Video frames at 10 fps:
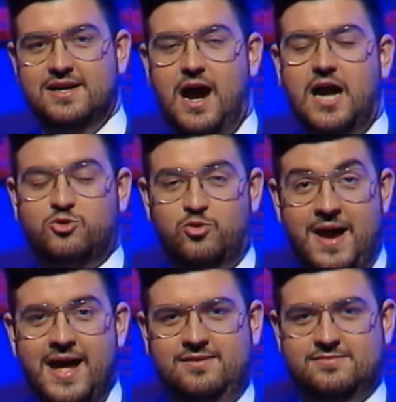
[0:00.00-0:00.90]
Artur
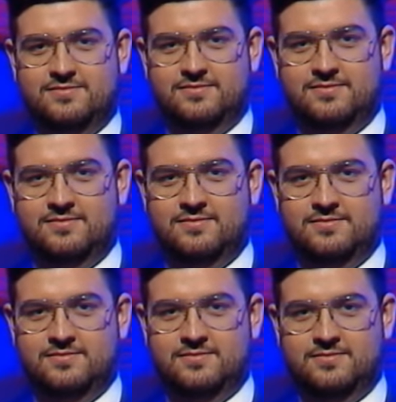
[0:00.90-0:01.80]
más
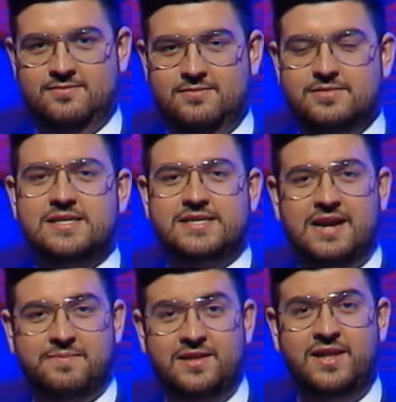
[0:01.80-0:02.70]

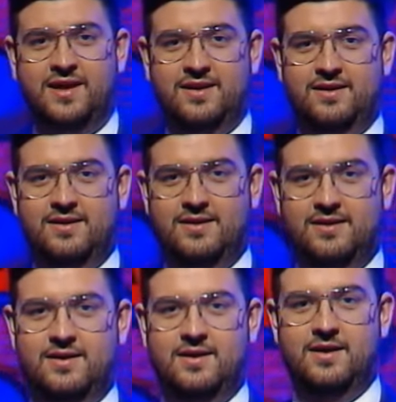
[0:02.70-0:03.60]
sinceramente.
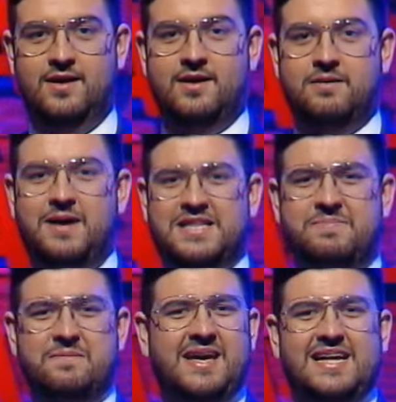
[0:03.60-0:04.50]
Para ti,
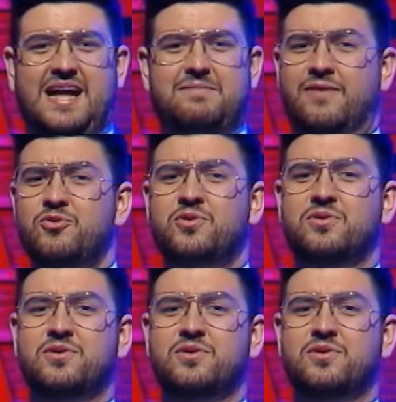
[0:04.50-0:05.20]
para mí, ¿qué estás hablando?